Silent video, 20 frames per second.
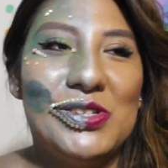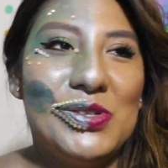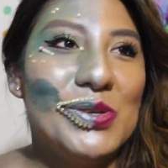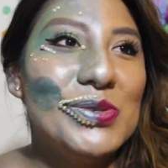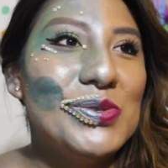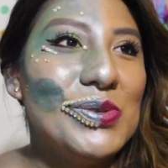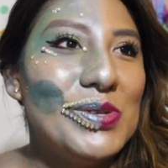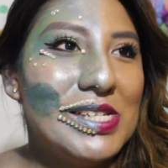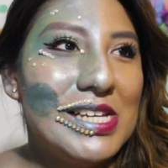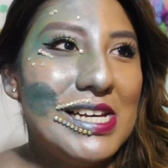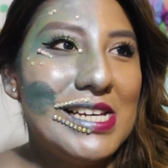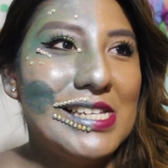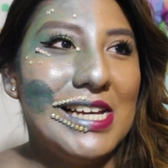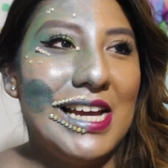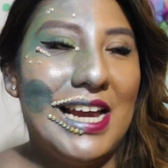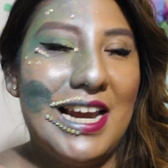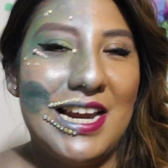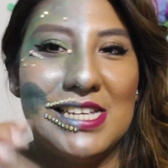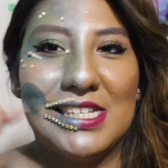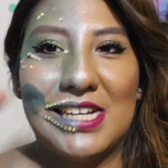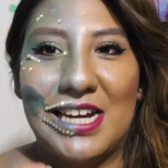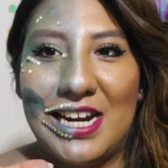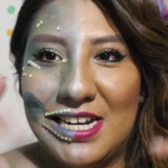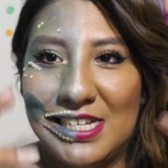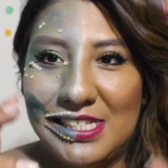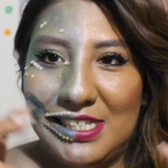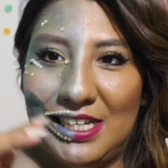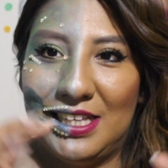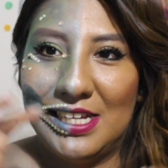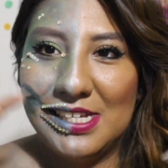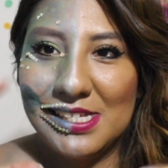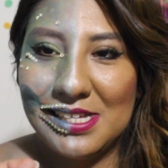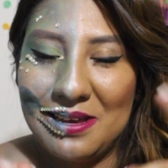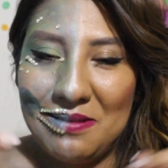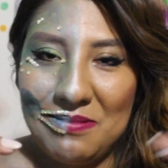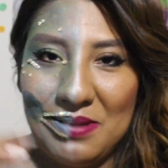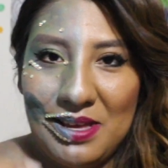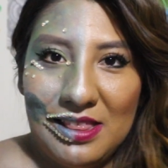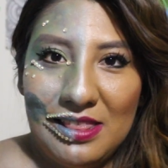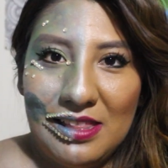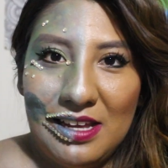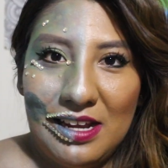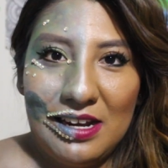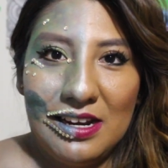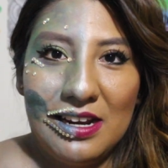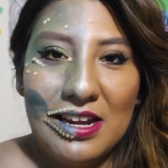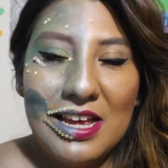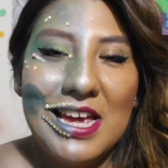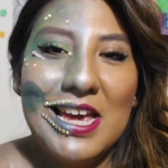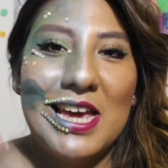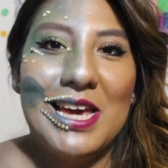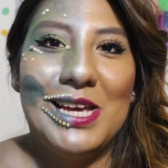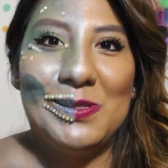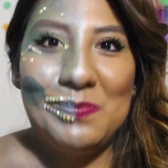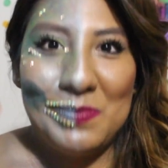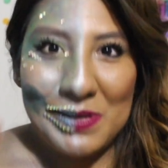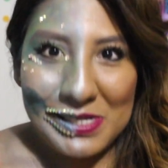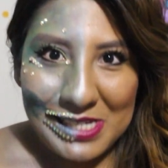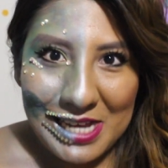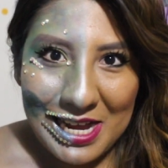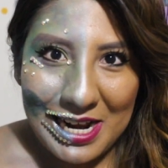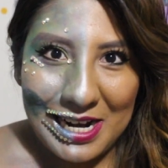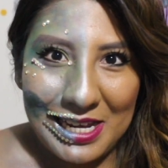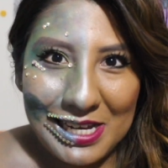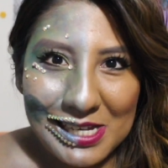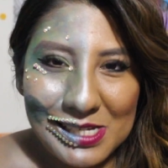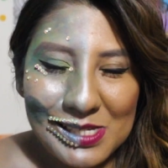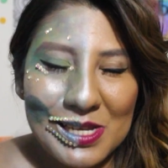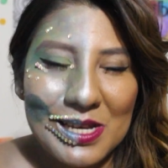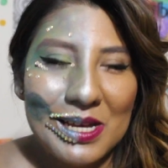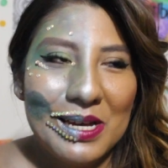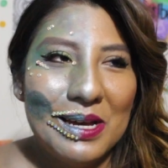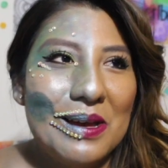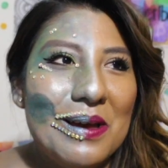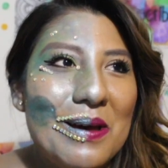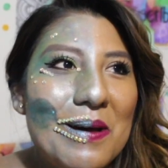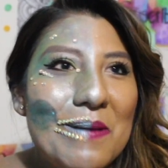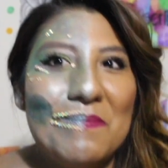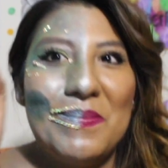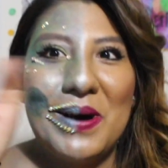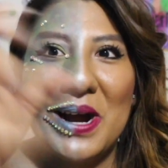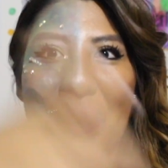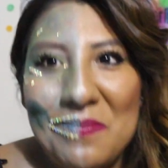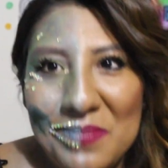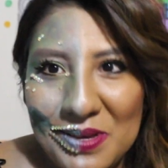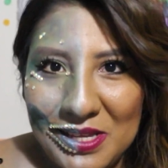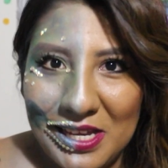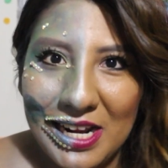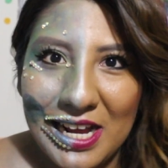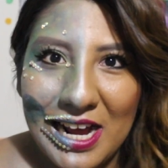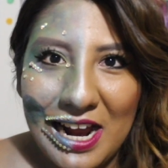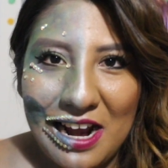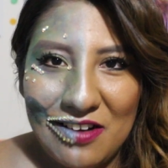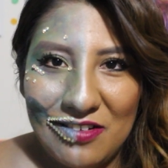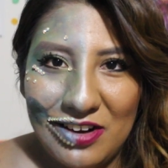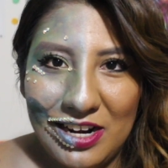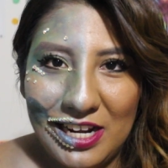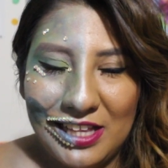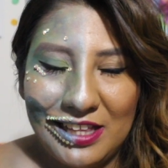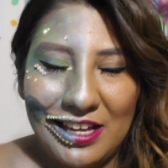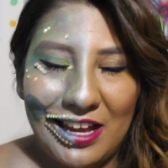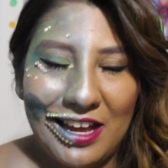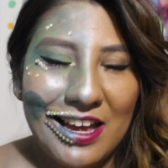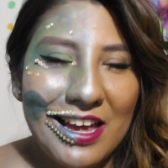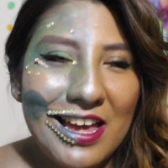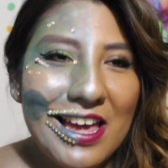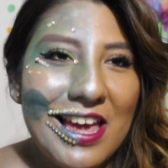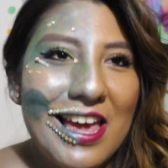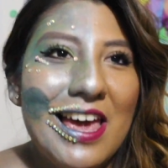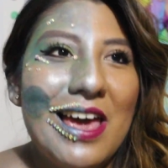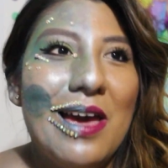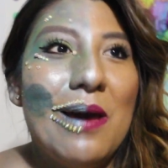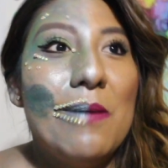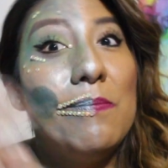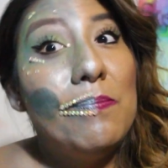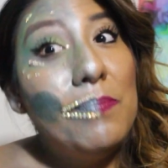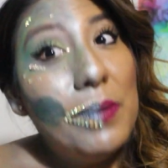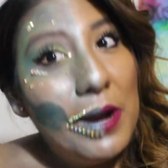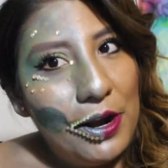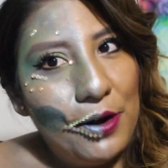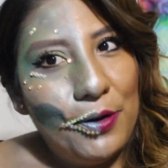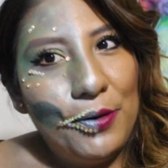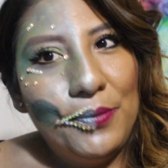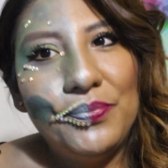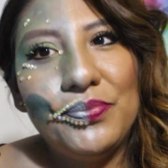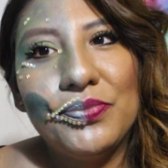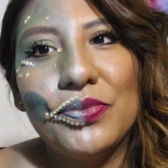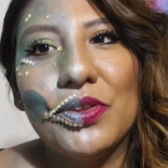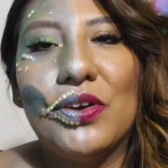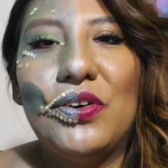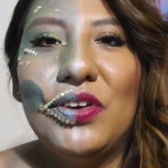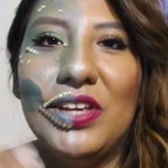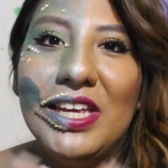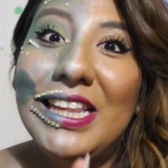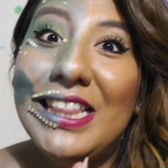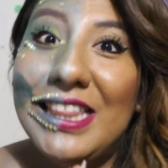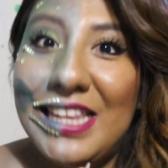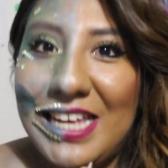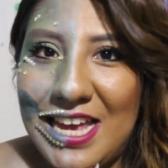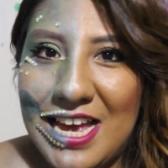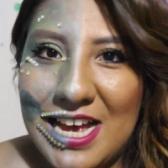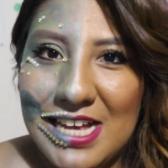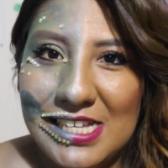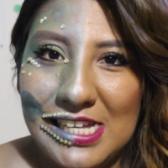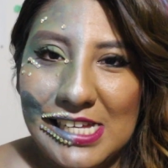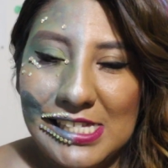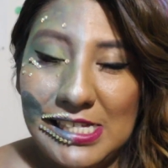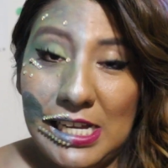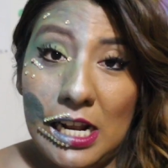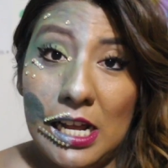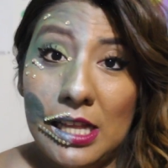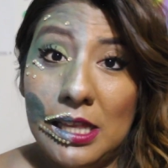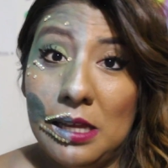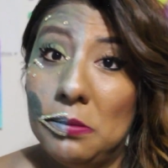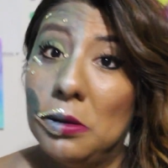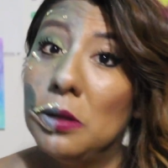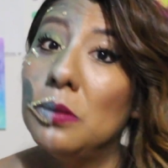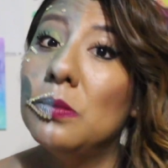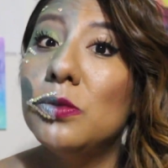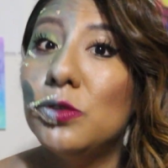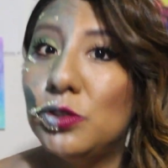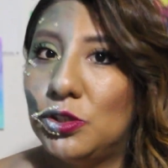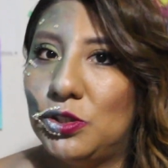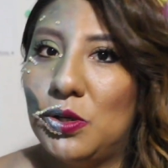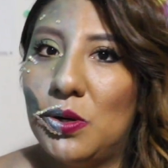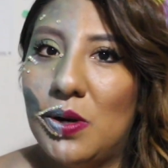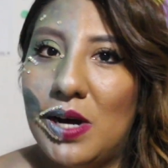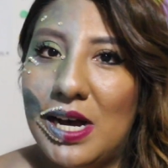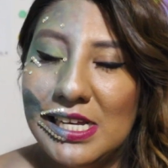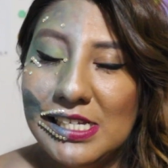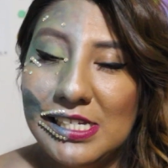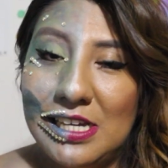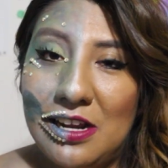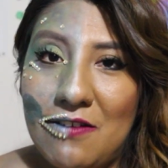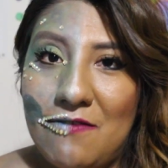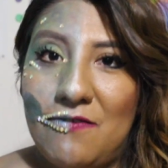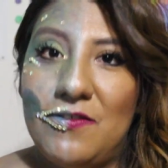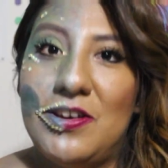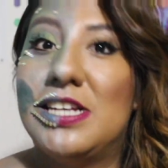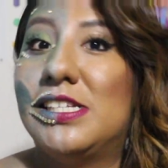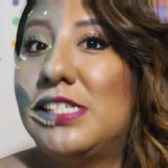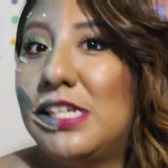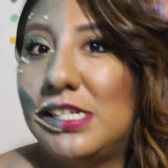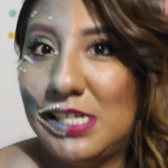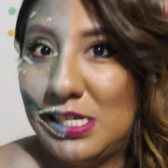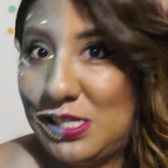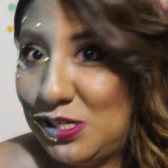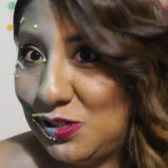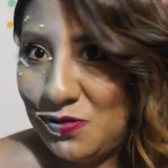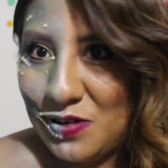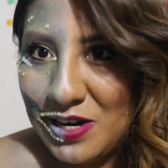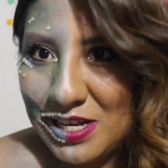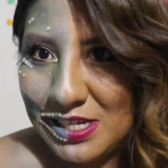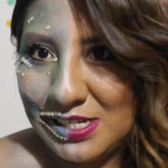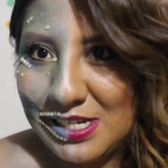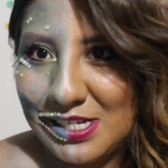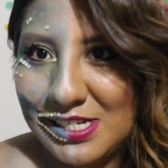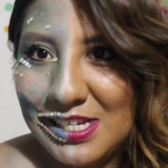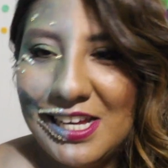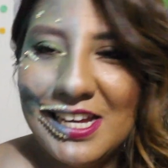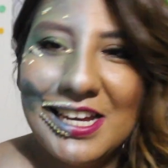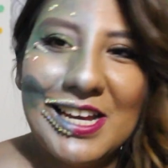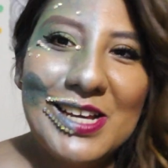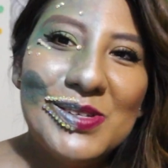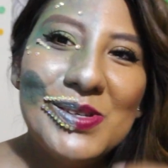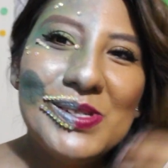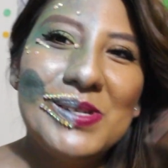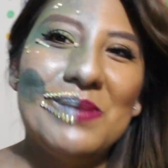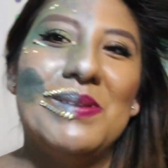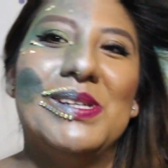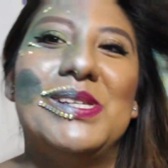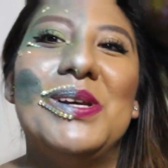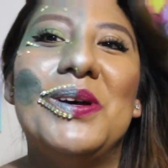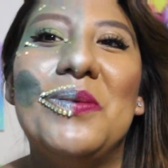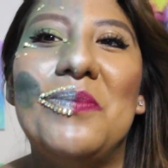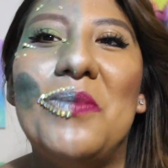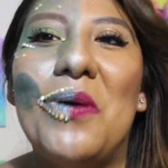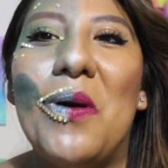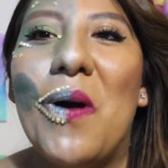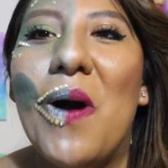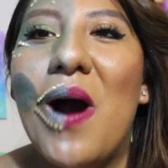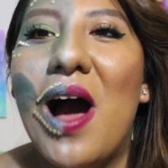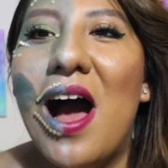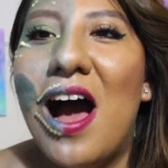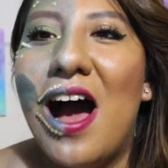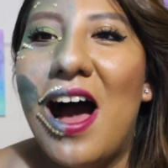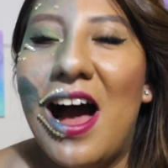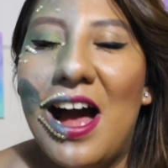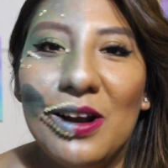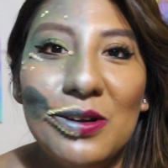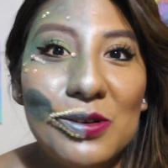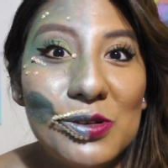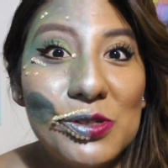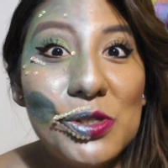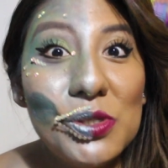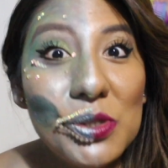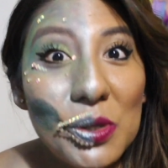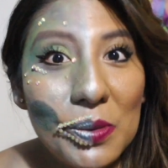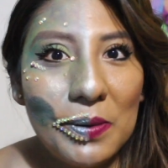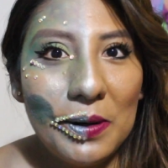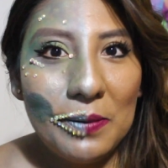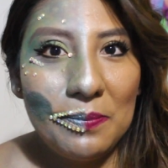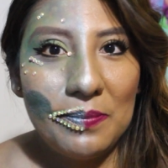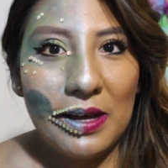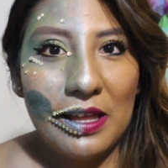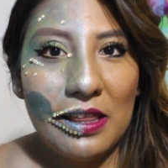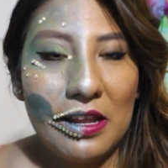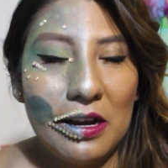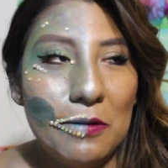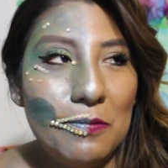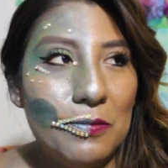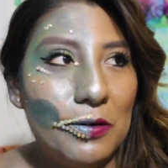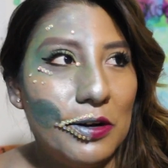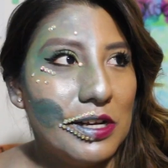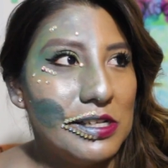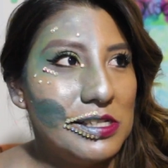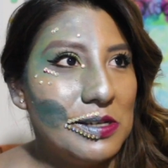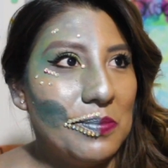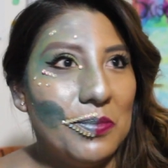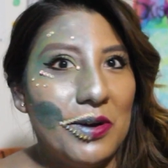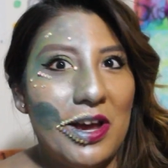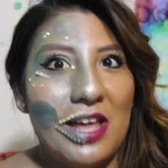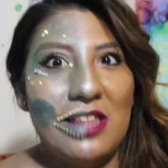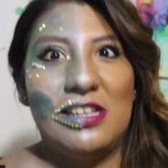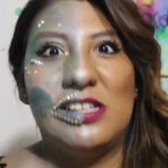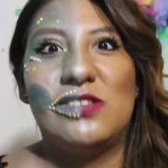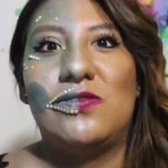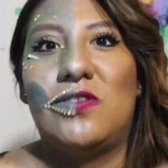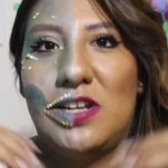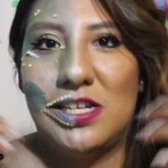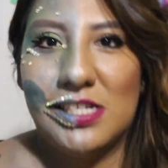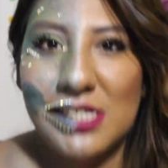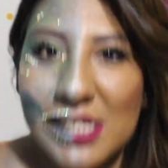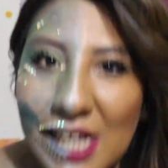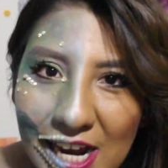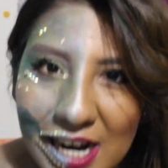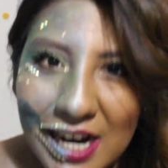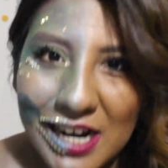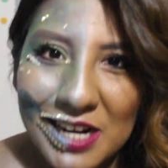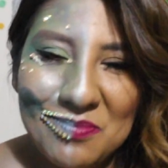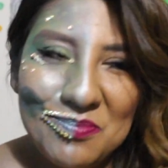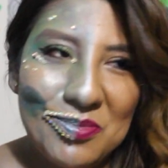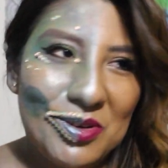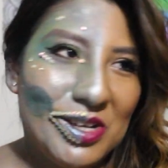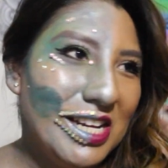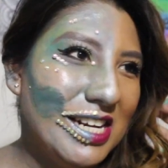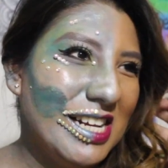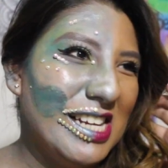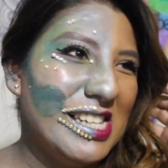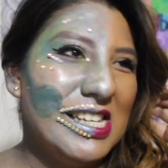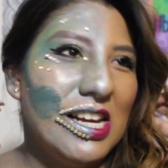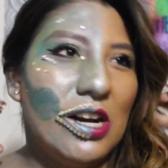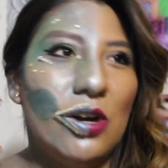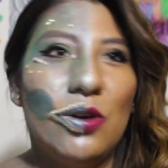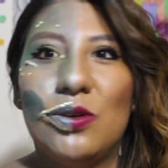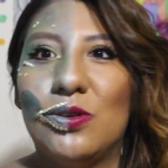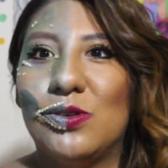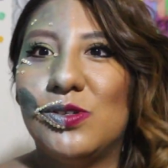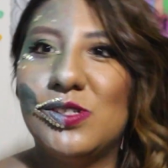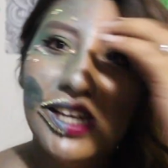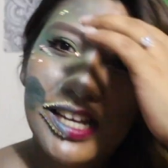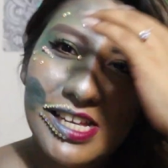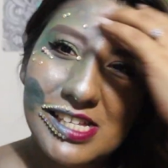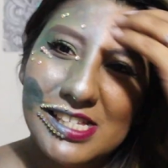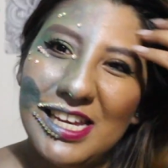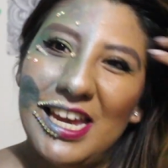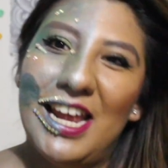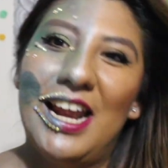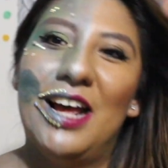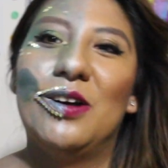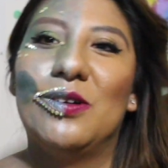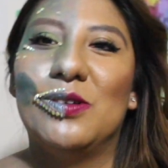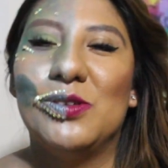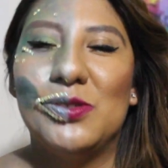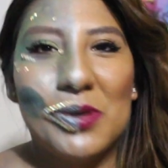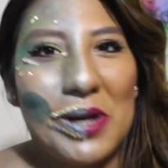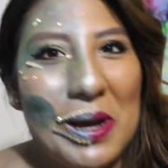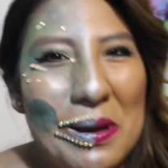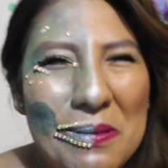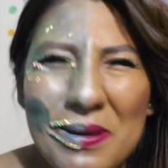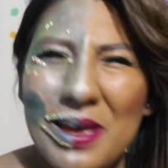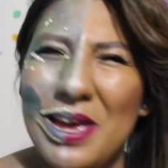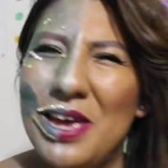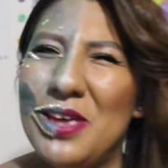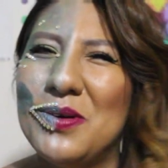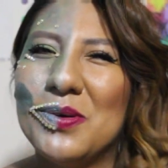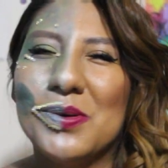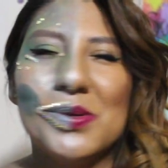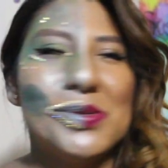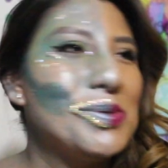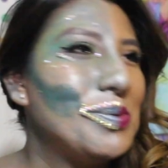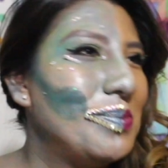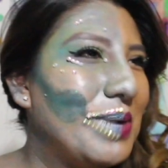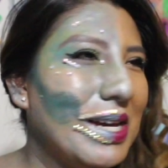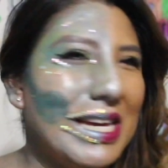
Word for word: esos dulces en las canastitas que venden especiales para pedir calaverita. Pero hoy en día se estila también mucho hacer fiestas de disfraces, que eso se me hace como algo súper padre porque se pueden disfrazar y pueden hacer lo que ustedes quieran con su cabello, con su